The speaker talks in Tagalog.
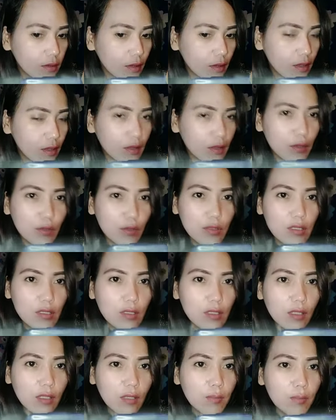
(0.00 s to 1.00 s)
Ayan, dito
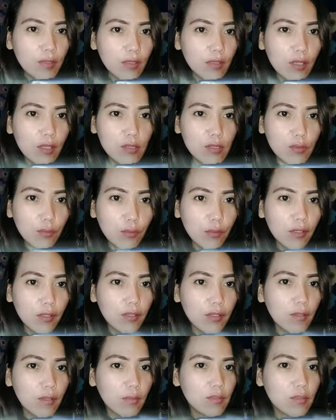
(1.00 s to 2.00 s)
sa salamin guys,
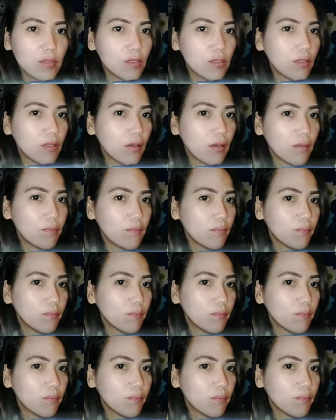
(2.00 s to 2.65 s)
okay naman siya.